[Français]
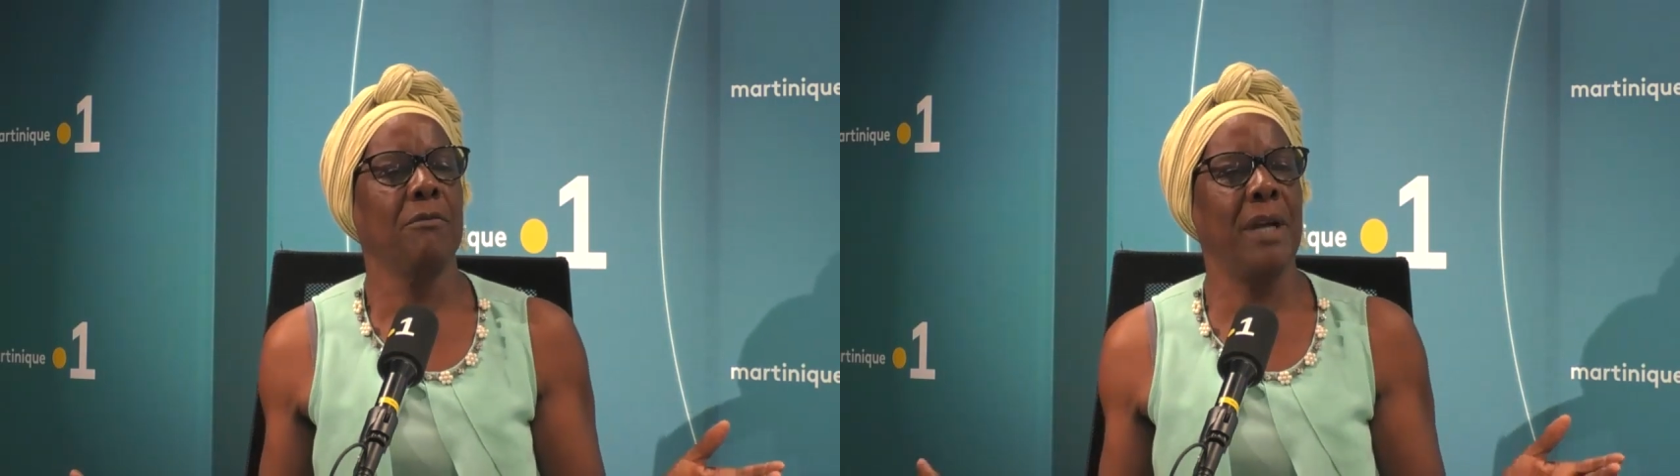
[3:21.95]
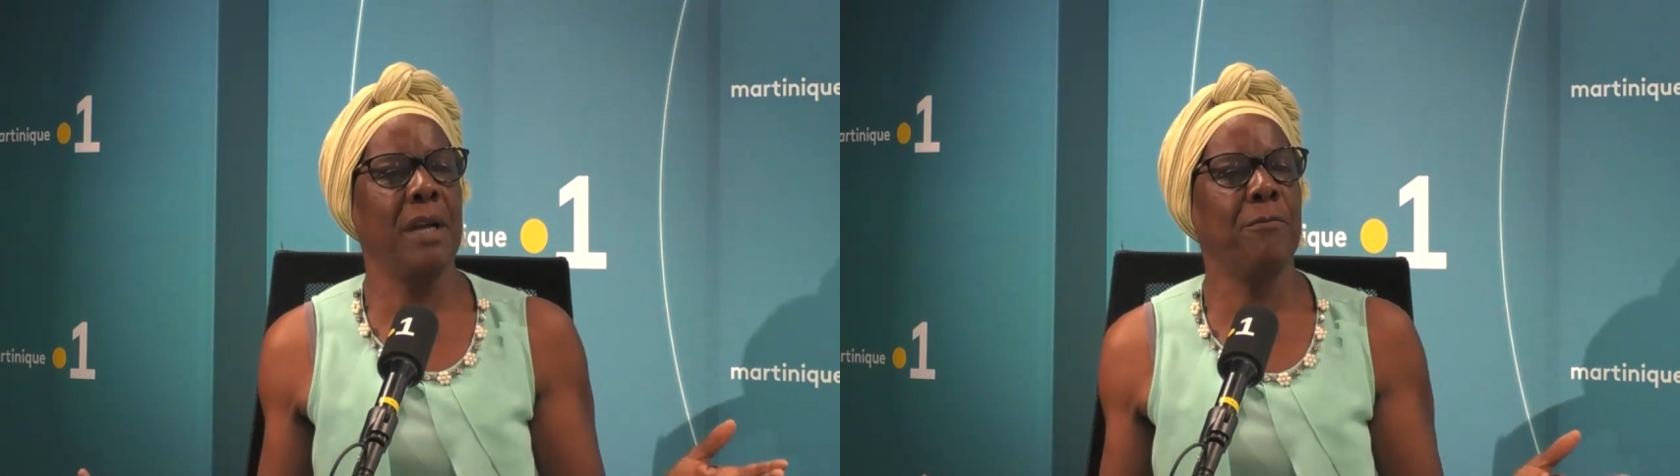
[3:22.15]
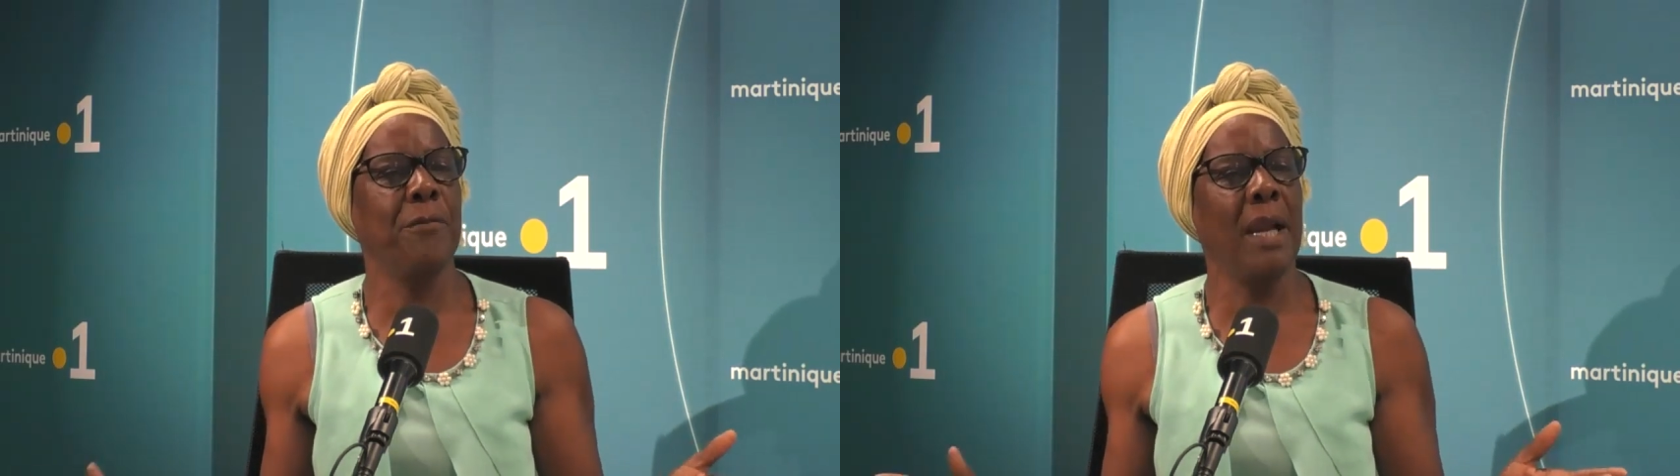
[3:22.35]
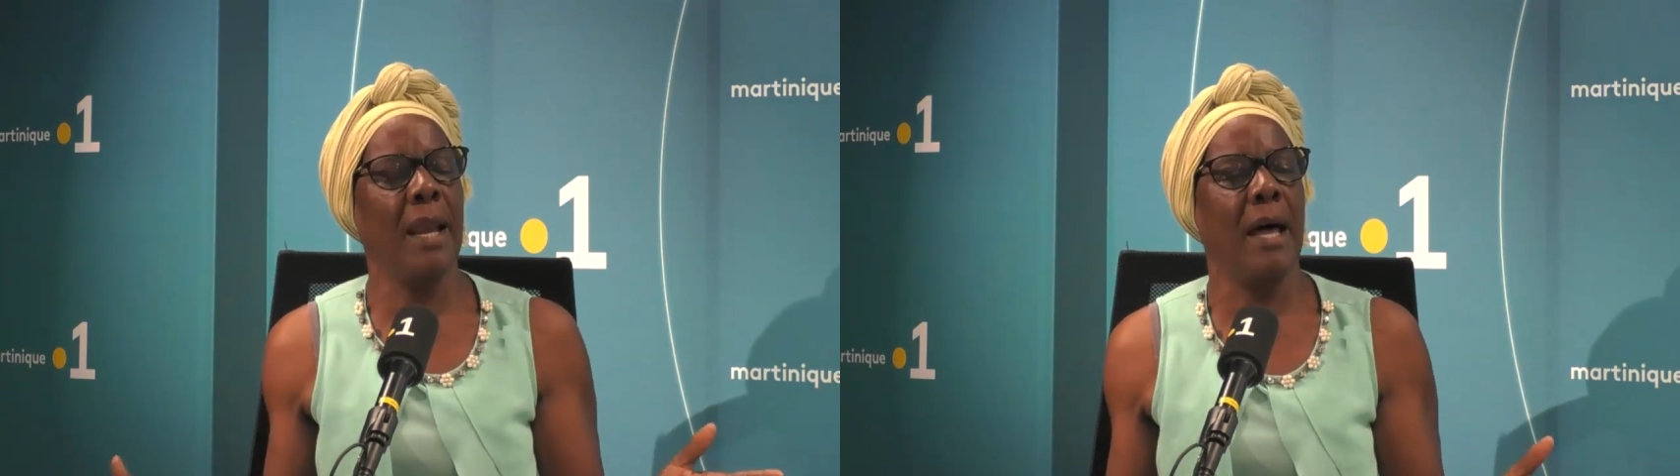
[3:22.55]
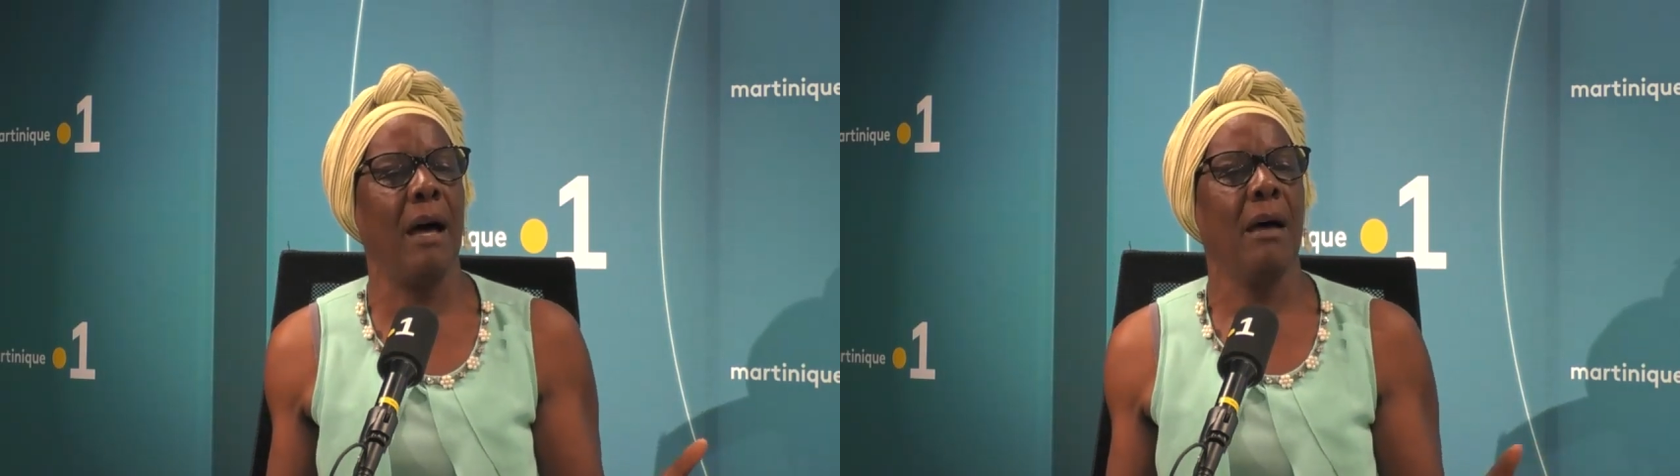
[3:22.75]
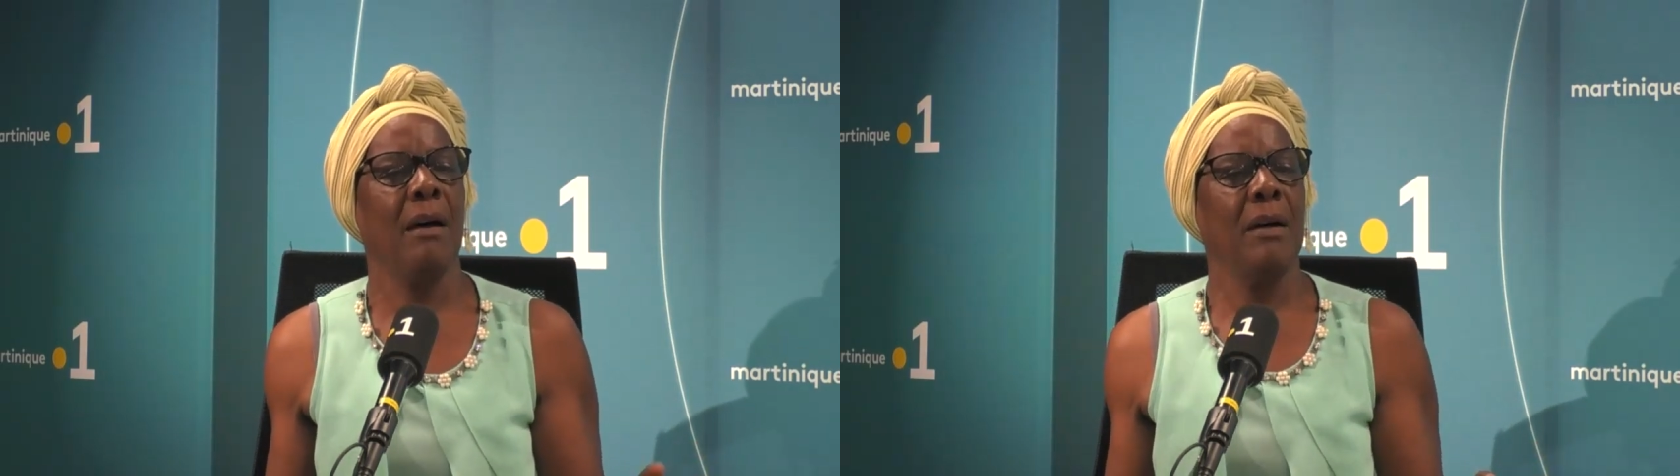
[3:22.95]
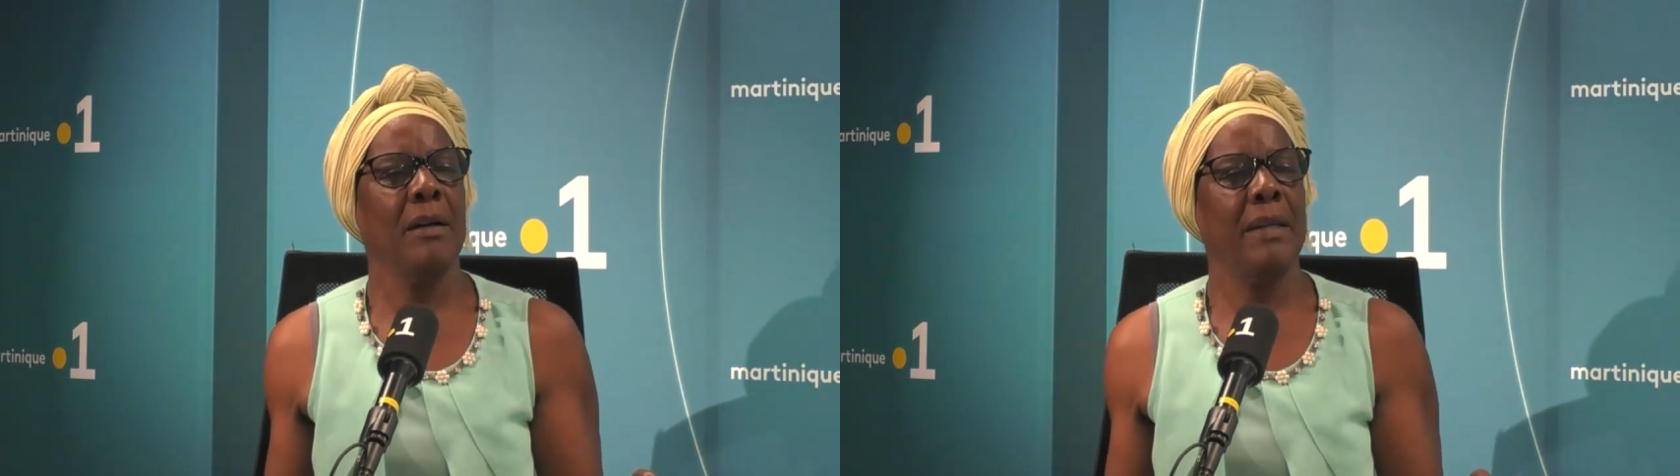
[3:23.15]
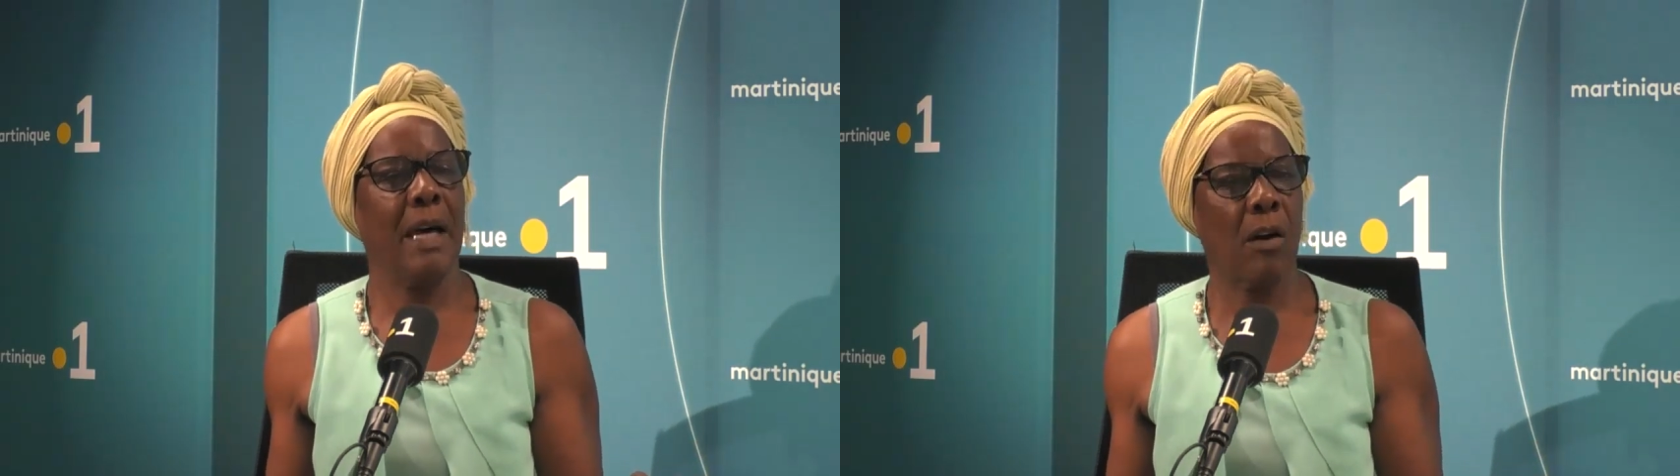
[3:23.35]
et ville
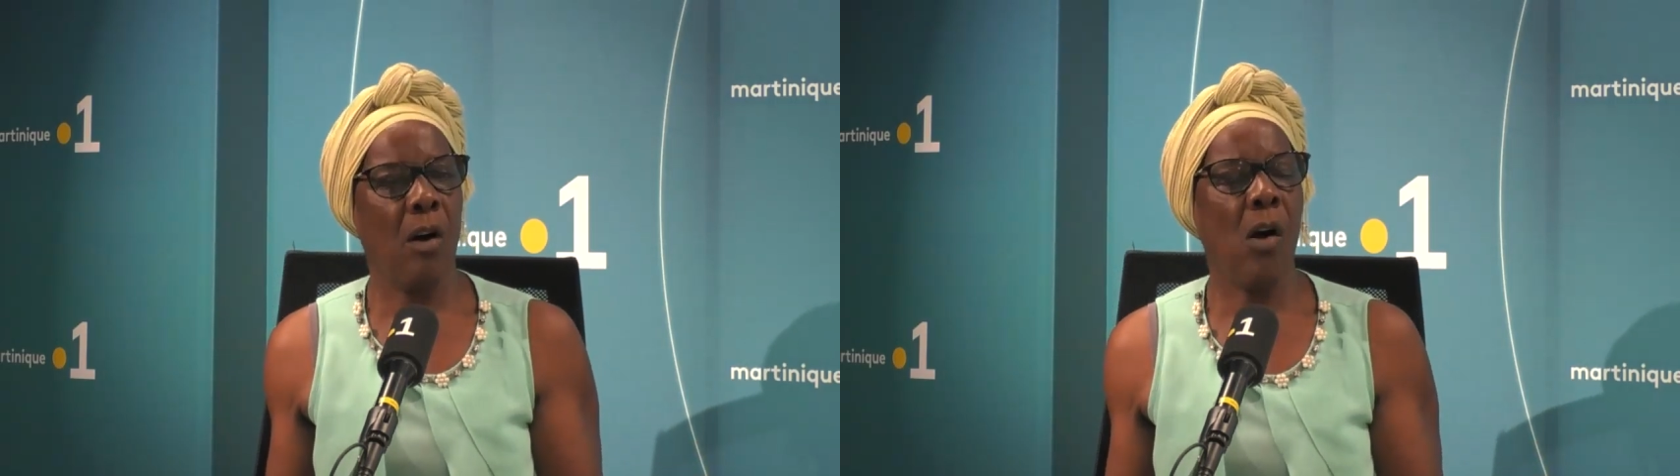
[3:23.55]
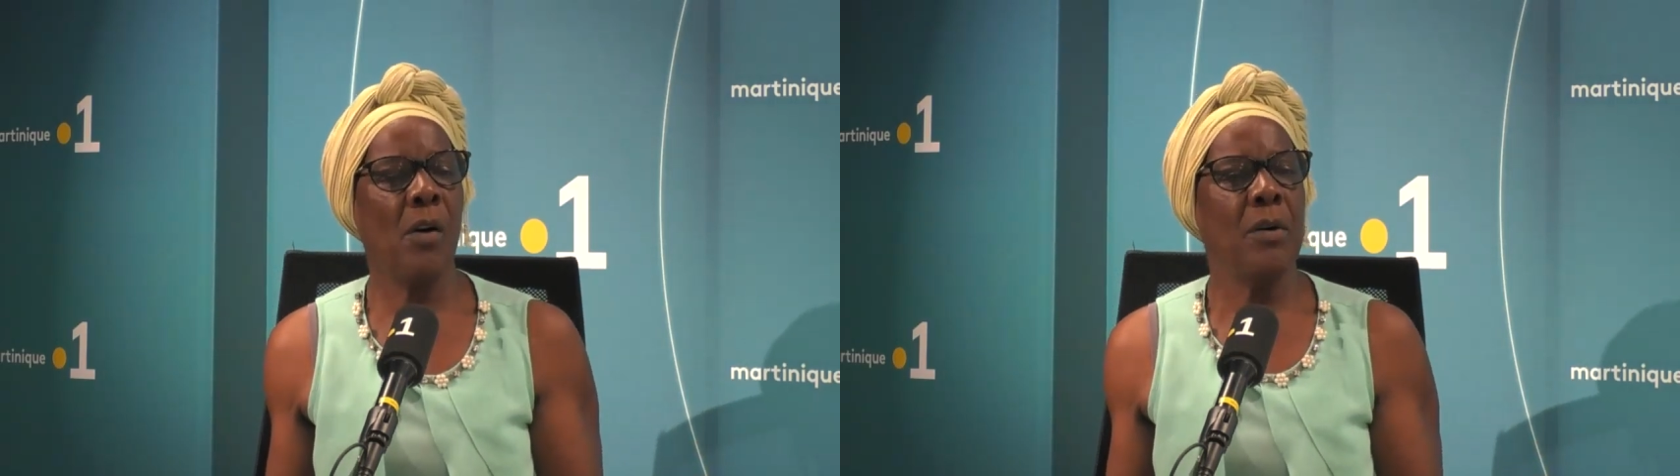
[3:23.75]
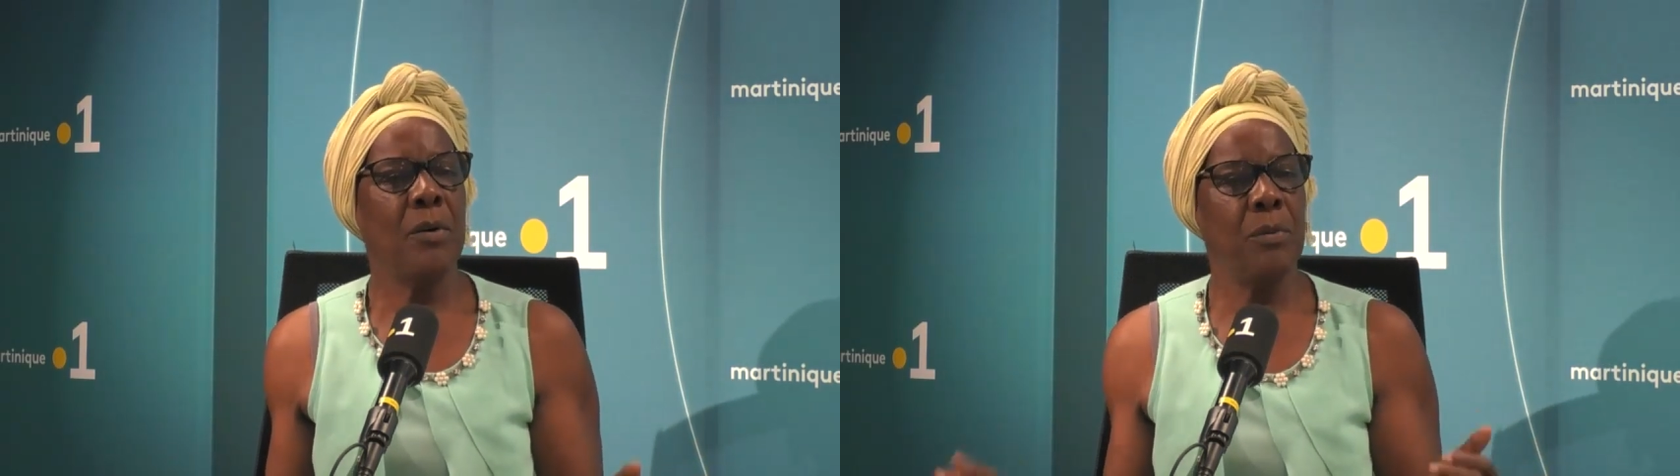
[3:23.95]
D'accord